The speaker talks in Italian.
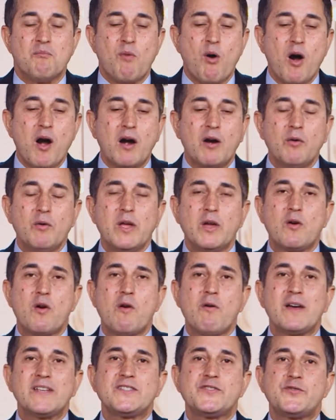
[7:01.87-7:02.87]
al
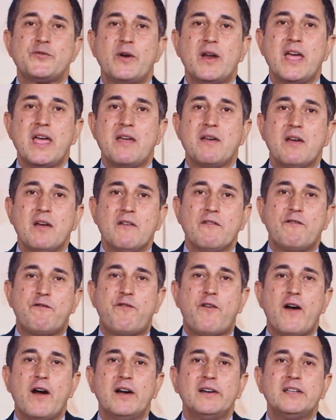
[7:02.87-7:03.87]
mondo, meno abbiamo
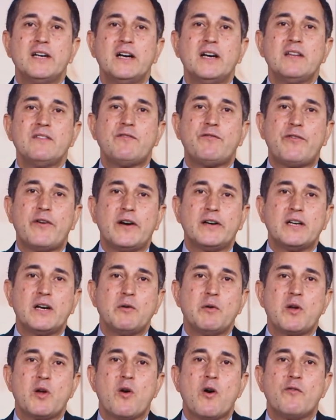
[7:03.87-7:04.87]
bisogno di questo
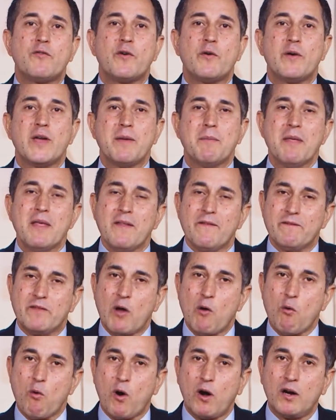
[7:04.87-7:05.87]
Padre che ci ama.
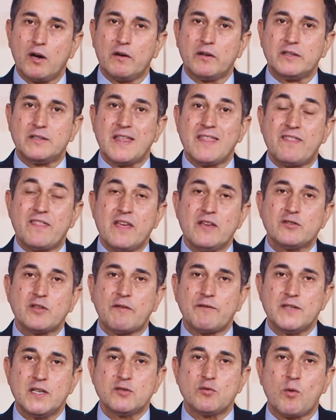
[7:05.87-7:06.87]
Più ci
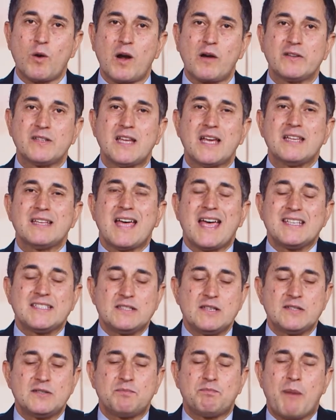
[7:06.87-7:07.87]
sviamo lontani da
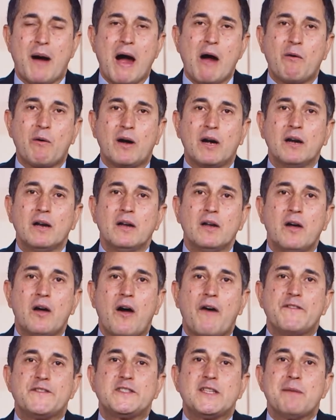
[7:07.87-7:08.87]
Lui, più il
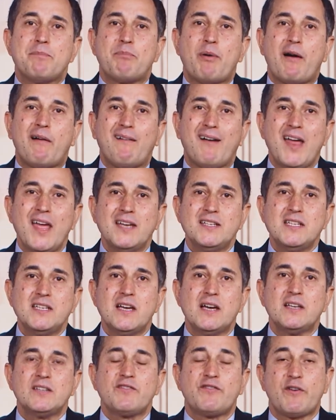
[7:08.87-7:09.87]
mondo, le cose di
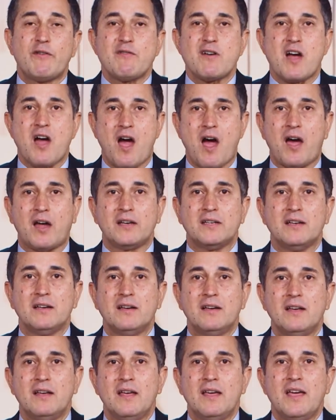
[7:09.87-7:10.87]
questo mondo,
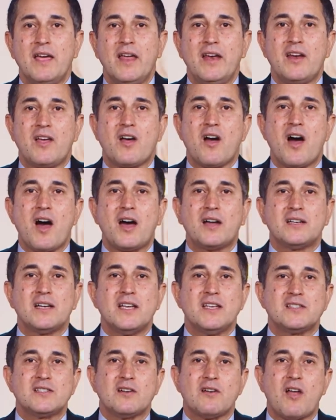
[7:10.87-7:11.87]
hanno questo
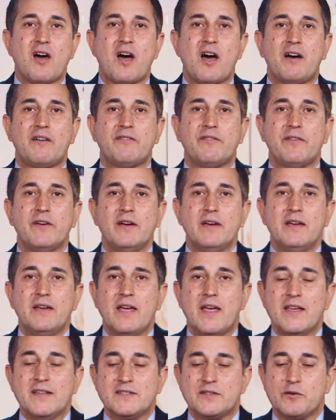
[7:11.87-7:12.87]
potere di
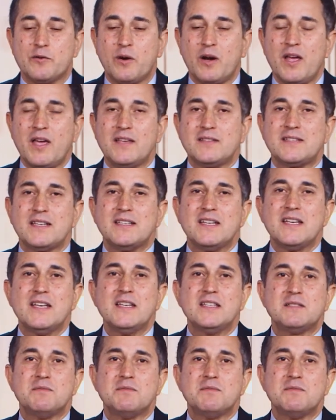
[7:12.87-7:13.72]
separarci da Dio.